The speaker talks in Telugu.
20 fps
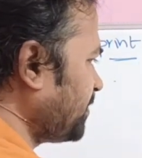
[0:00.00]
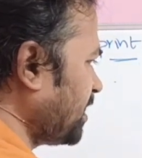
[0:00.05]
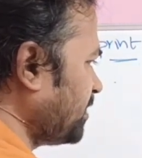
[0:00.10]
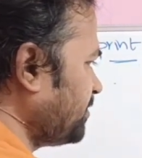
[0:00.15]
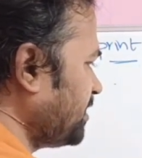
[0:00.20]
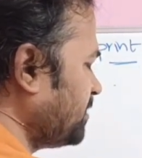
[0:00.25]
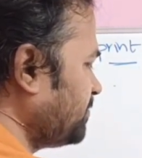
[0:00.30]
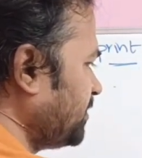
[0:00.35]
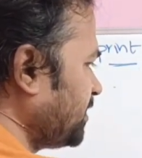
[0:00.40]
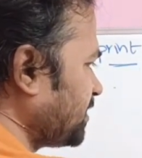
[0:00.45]
ఏ
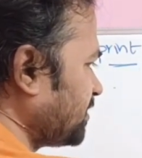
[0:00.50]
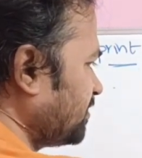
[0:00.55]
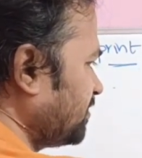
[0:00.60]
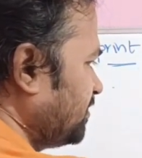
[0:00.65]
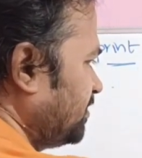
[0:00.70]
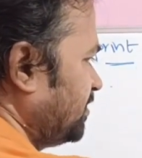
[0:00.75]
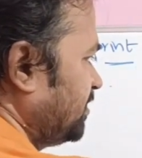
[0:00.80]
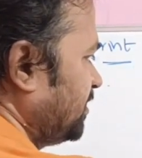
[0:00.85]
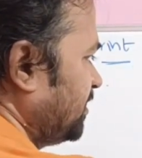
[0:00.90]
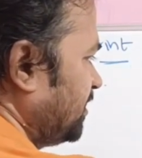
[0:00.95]
ప్రైమ్ నెంబర్
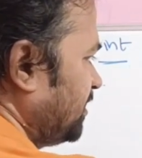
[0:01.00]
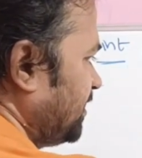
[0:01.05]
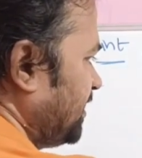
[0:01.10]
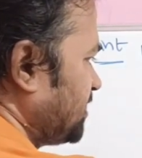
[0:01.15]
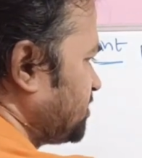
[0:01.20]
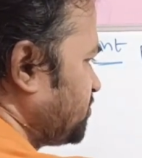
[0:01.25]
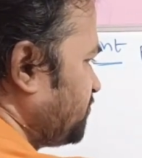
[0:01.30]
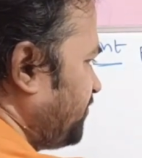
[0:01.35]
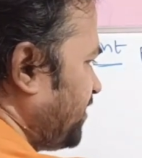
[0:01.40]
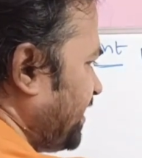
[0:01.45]

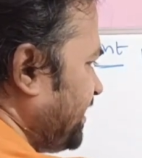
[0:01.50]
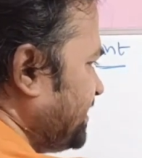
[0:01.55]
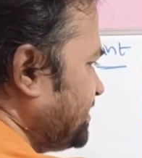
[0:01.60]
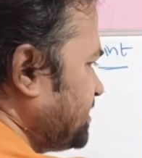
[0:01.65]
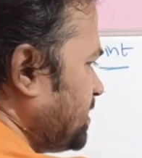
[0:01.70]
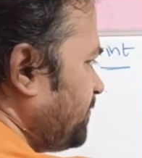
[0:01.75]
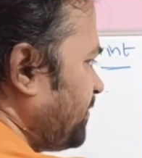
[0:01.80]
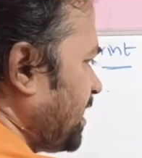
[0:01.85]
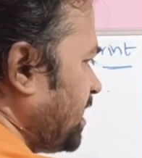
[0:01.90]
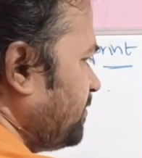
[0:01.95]
నెక్స్ట్ ఫైవ్
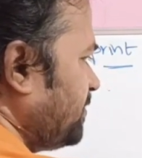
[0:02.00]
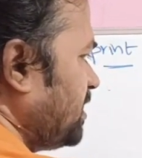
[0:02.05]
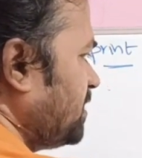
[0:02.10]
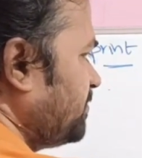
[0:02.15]
ఈజ్ ఏ ప్రైమ్